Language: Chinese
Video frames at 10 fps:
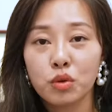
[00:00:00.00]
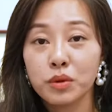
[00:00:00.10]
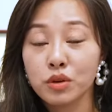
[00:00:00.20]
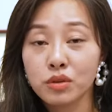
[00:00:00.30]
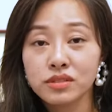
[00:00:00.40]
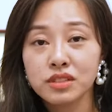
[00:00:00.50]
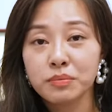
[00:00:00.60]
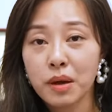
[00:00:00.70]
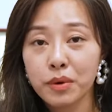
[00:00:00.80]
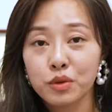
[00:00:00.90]
我们公司
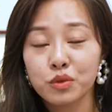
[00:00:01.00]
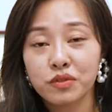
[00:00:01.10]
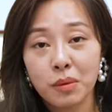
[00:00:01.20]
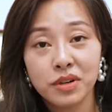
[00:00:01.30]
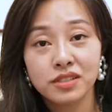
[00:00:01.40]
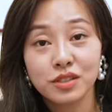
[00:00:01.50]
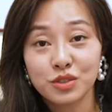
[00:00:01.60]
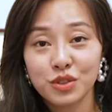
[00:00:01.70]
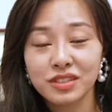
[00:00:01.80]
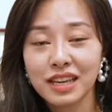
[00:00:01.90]
Pepper 坝 Pharmacy
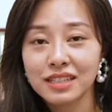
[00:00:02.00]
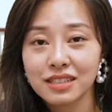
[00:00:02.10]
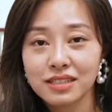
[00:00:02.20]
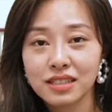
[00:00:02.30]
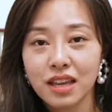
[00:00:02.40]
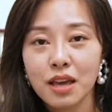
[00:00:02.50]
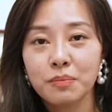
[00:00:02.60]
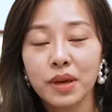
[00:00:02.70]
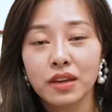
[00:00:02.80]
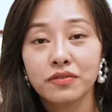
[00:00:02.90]
Insurance Agency
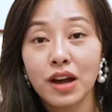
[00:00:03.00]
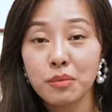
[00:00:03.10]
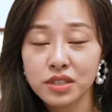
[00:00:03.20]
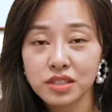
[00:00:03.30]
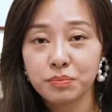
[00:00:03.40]
被 Farmers